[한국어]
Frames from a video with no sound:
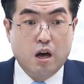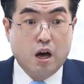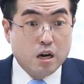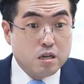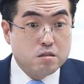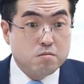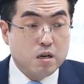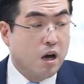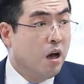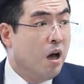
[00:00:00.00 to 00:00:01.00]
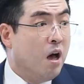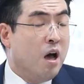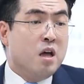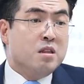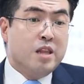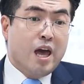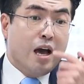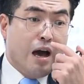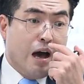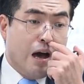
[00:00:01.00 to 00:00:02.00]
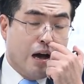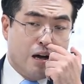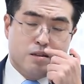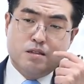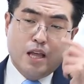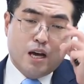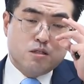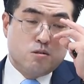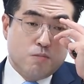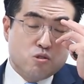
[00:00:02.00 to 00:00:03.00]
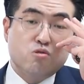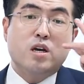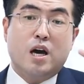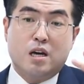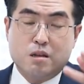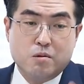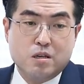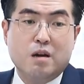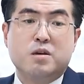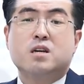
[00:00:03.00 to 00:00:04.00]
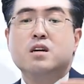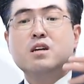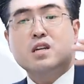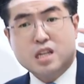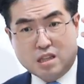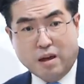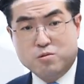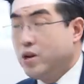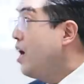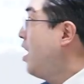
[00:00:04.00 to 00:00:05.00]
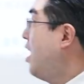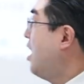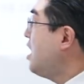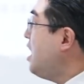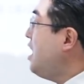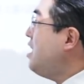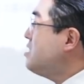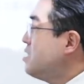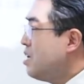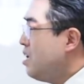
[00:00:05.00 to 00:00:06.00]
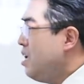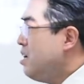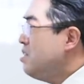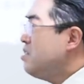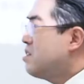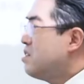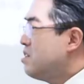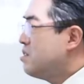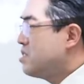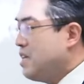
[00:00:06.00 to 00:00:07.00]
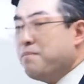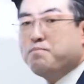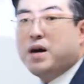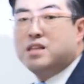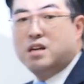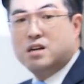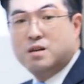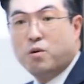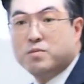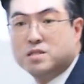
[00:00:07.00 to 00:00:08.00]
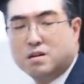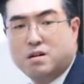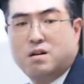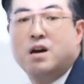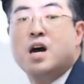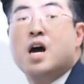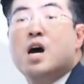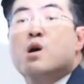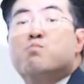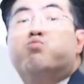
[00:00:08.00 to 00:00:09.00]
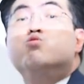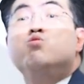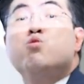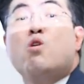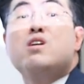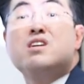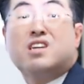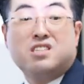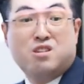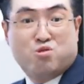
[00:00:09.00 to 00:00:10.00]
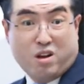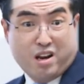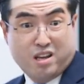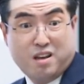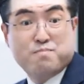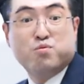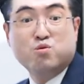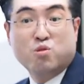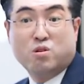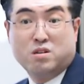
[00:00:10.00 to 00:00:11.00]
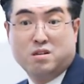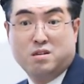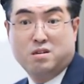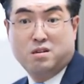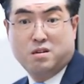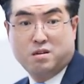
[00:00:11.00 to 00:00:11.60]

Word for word: 안 그렇습니까? 내가 내가 정말 주장하는 게 뭐냐면 그렇기 때문에 이 이런 그 재판 이런 걸 보면서 분노를 느끼실 줄 알아야 돼 분노를